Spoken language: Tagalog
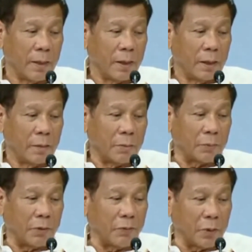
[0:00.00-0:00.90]
But
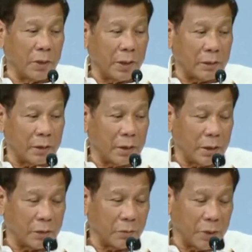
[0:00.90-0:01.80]
before that,
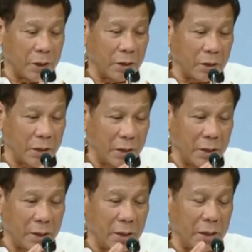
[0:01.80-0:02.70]
let me read
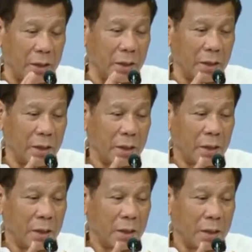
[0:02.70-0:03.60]
the, uh,
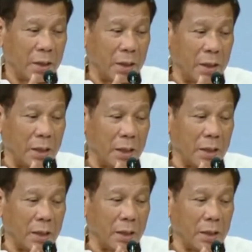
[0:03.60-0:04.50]
the
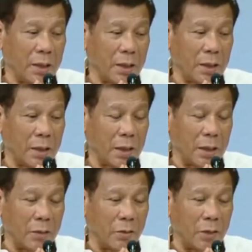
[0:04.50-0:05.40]

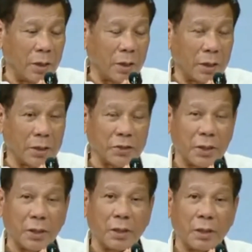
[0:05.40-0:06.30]
ano ang
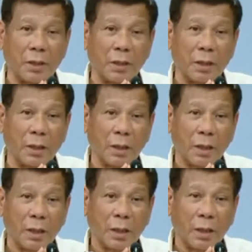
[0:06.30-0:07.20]
klasing
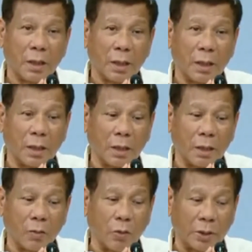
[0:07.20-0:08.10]
uh,
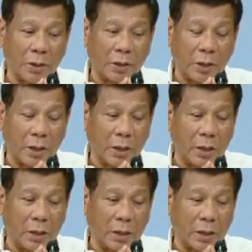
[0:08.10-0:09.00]
quarantine ang
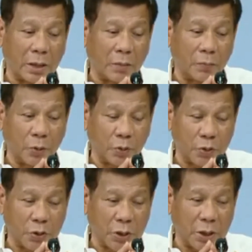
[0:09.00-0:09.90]
naka-impose
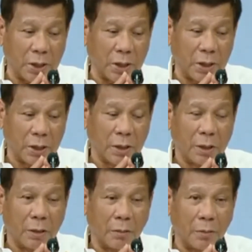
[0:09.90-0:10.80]
sa
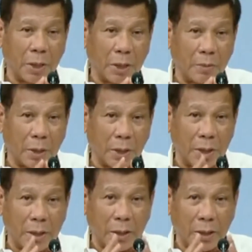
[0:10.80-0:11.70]
mga mga
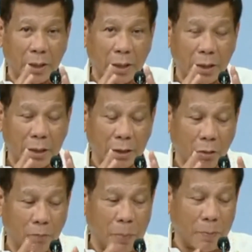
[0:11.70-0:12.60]
ano,
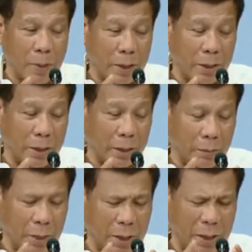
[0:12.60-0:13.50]
babagay,
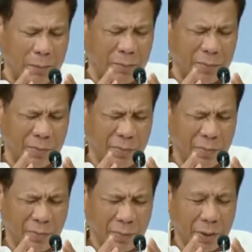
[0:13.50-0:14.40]
mga
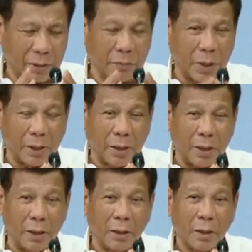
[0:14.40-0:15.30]
not bagay,
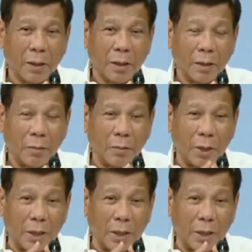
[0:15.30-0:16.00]
mga